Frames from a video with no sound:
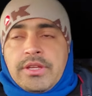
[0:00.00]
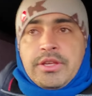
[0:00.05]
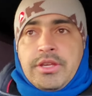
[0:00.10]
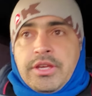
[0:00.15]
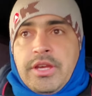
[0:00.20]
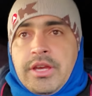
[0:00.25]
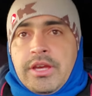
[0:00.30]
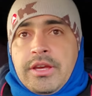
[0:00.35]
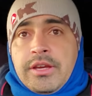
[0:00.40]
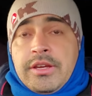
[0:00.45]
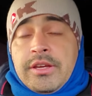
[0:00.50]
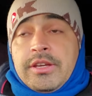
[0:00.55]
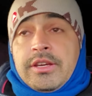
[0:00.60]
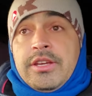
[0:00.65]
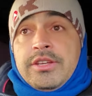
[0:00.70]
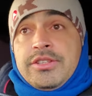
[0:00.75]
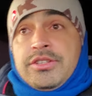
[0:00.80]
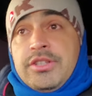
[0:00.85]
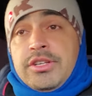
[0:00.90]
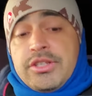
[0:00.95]
que
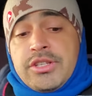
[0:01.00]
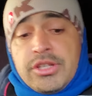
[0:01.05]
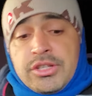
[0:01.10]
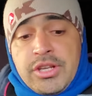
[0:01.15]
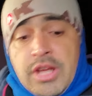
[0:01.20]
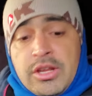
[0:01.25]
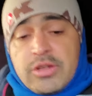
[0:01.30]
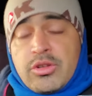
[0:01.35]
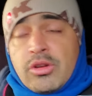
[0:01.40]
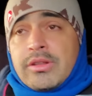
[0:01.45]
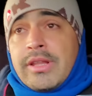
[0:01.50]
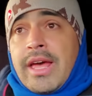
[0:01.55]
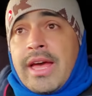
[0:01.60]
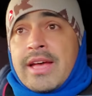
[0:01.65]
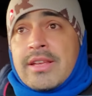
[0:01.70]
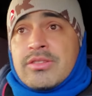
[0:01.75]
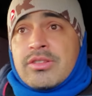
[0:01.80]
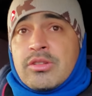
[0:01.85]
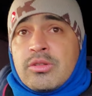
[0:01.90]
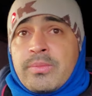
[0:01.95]
existe gente
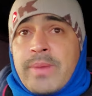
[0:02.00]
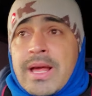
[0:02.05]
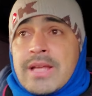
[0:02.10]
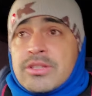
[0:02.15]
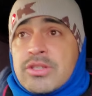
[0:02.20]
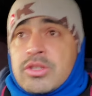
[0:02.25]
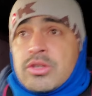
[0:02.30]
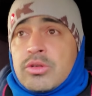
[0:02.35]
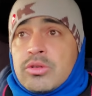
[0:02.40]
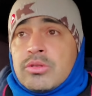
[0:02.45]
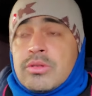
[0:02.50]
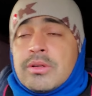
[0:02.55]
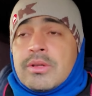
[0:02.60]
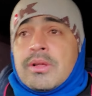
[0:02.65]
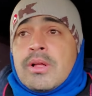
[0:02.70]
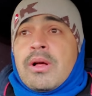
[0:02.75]
honesta no Brasil,